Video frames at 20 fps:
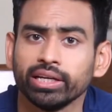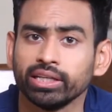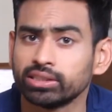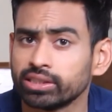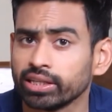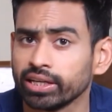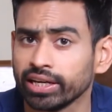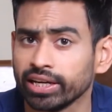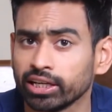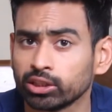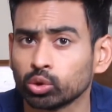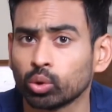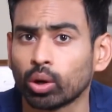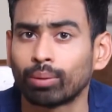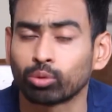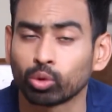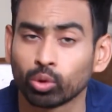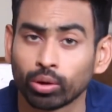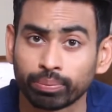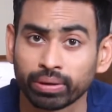దీనివల్ల
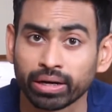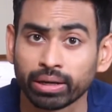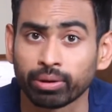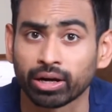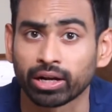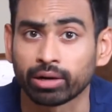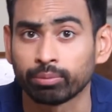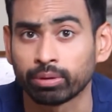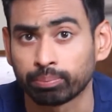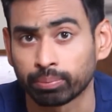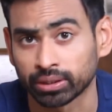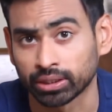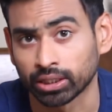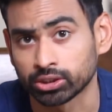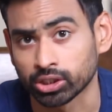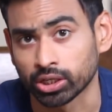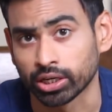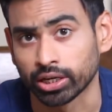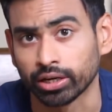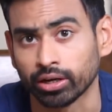మీ గురించి మీకు
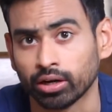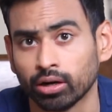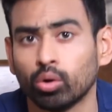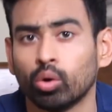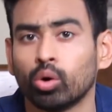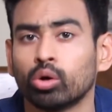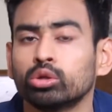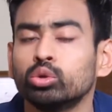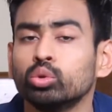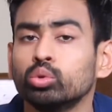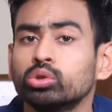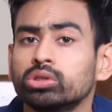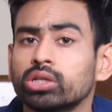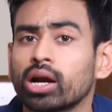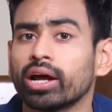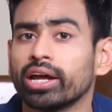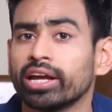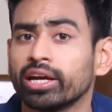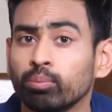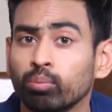తెలుస్తుంది ఇంకొకటి
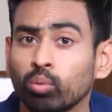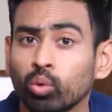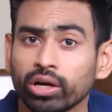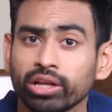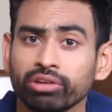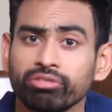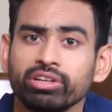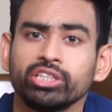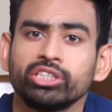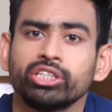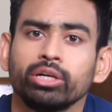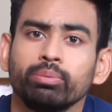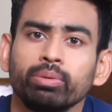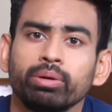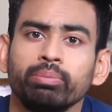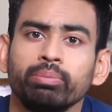ఒక మోటివేషన్ కూడా